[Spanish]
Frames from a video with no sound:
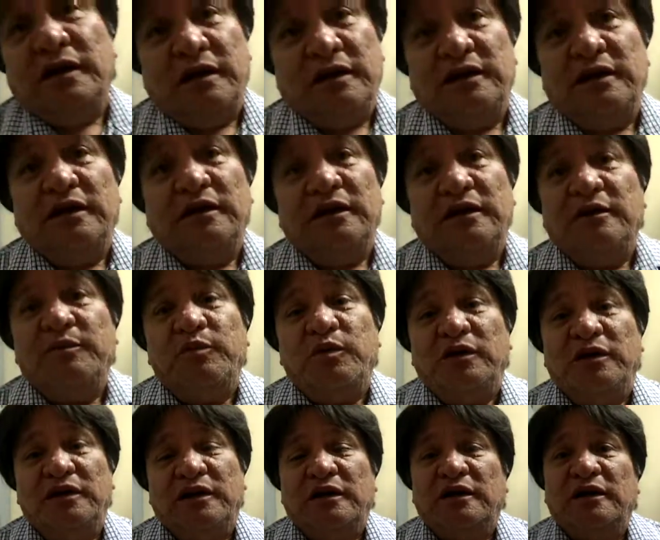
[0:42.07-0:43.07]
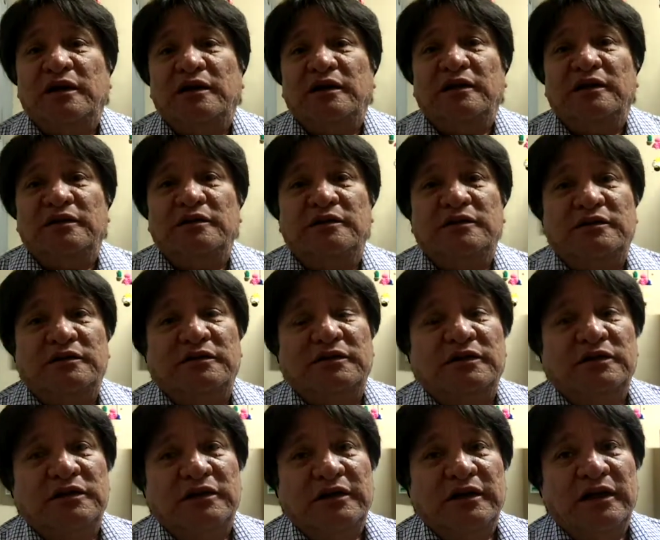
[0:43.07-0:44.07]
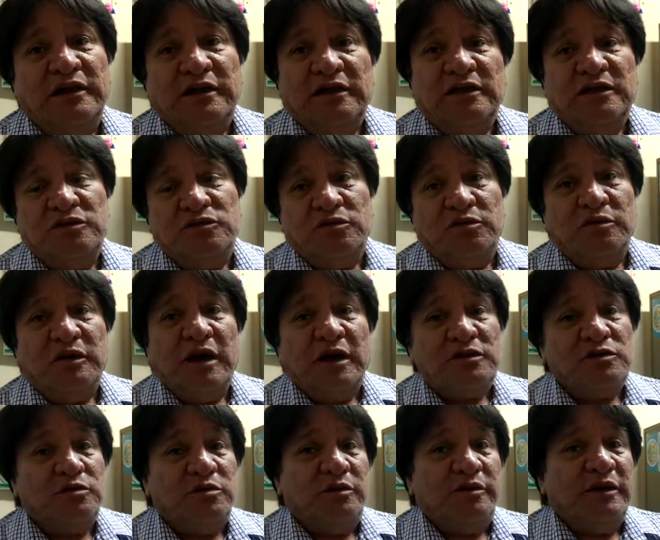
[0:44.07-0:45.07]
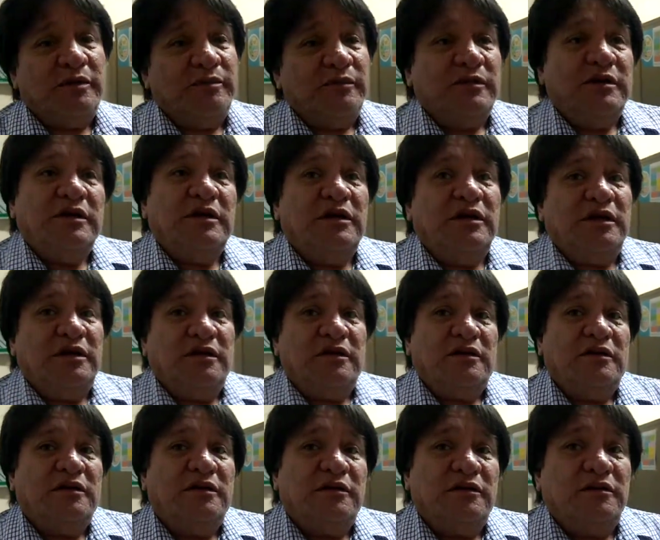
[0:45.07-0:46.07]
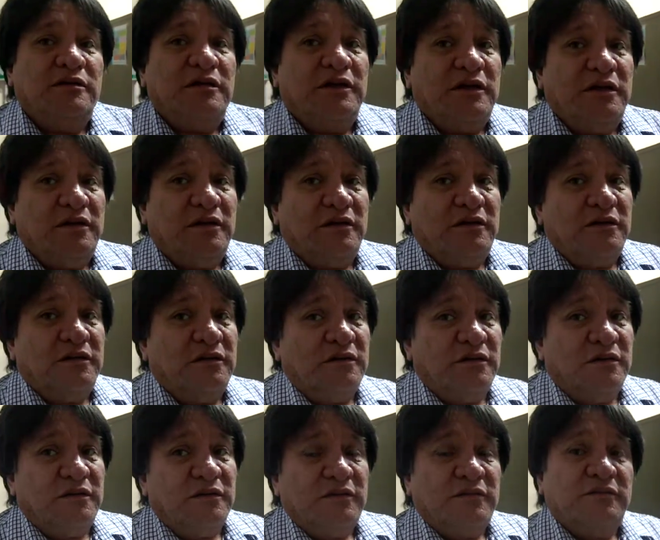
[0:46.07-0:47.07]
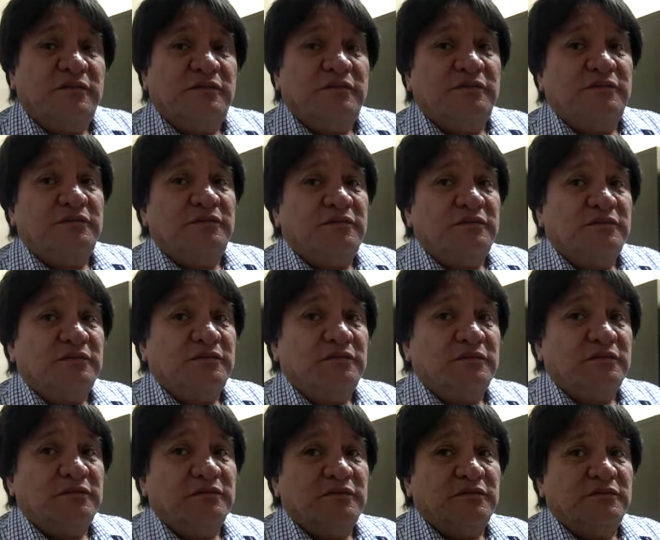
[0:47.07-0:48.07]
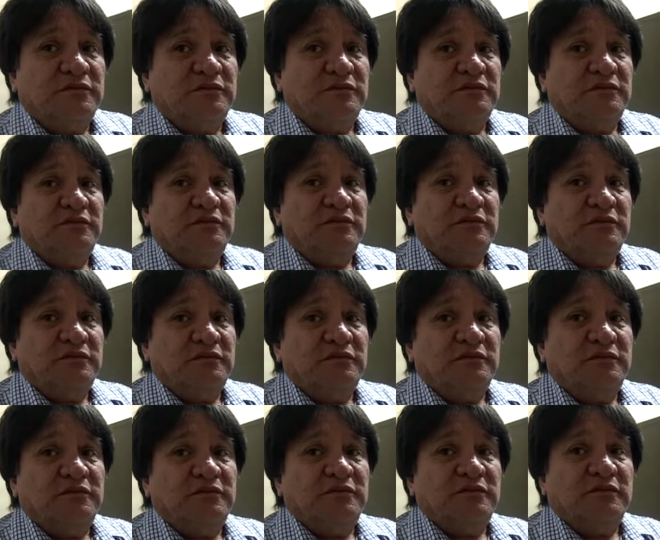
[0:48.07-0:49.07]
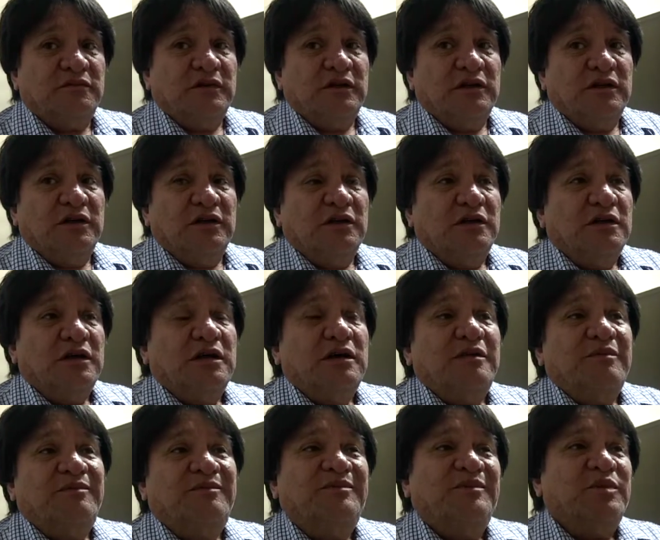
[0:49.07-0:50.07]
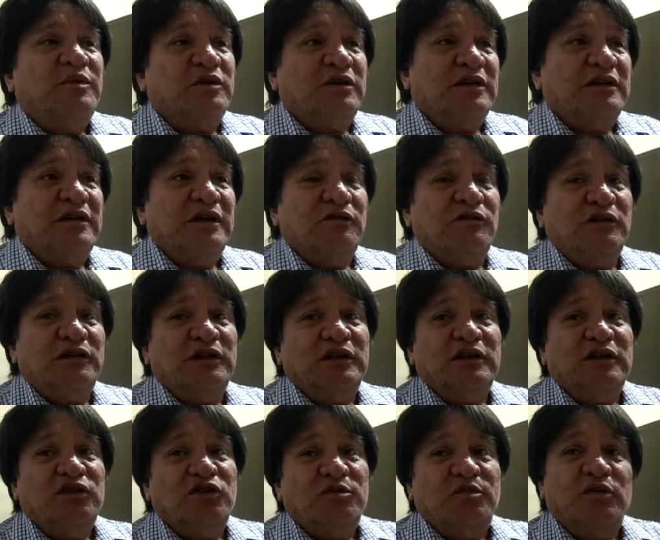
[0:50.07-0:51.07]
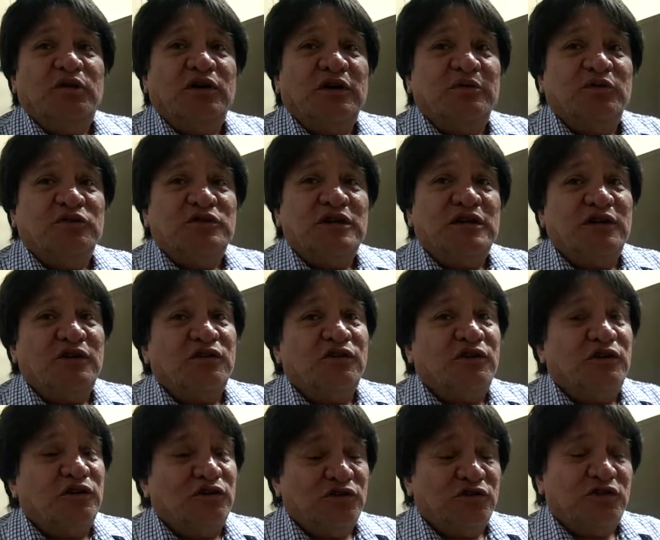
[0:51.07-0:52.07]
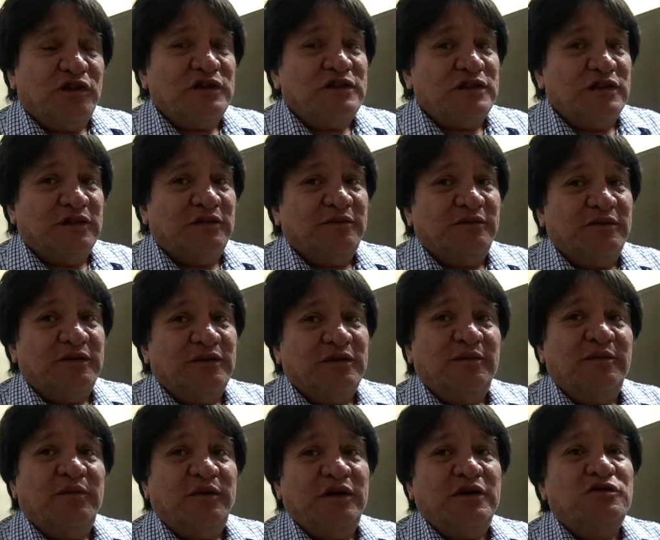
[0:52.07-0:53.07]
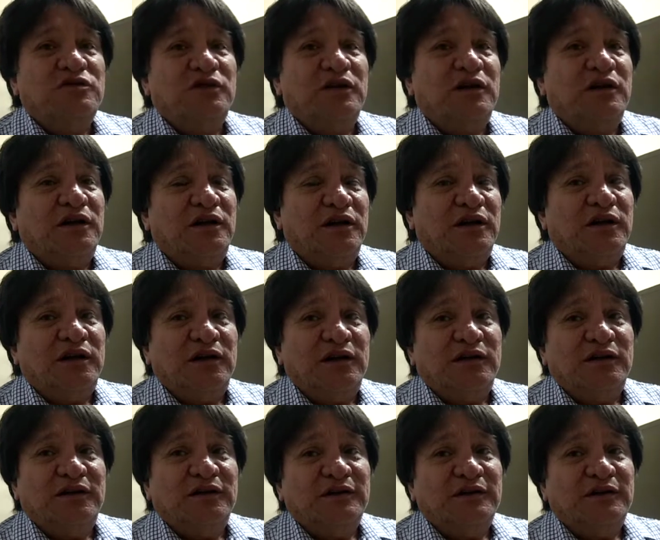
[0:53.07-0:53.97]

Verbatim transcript: ahí le pueden dar la teta a su, bebé. Bueno, ¿el, ¿el espacio amigo de la lactancia es el primero en el país en una escuela? Por lo que tengo entendido y por lo que hemos charlado con la doctora, sí. Por eso era el,